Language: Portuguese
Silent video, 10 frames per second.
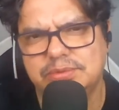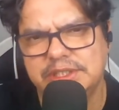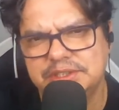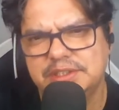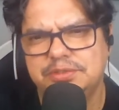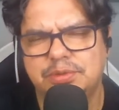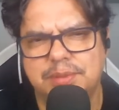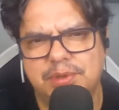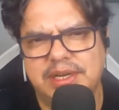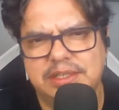no, restante do
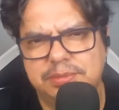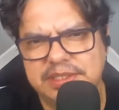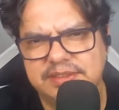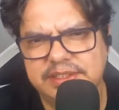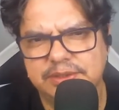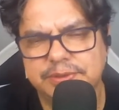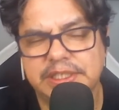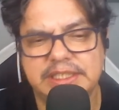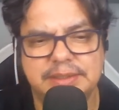Campeonato Brasileiro